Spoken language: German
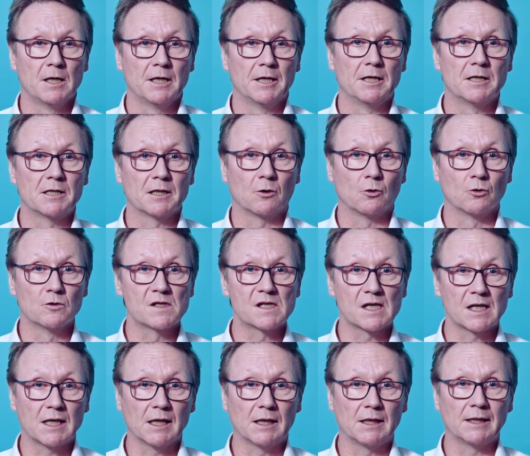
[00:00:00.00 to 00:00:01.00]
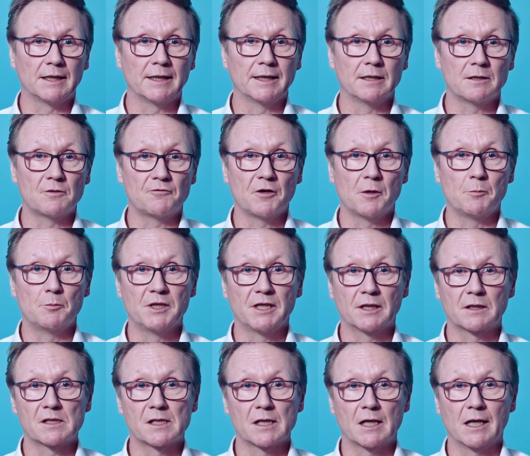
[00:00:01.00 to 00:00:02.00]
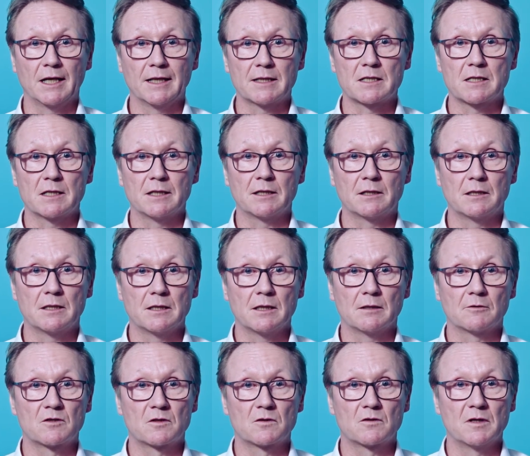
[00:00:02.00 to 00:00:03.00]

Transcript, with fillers: Hinter Unsicherheit verbirgt sich letztlich die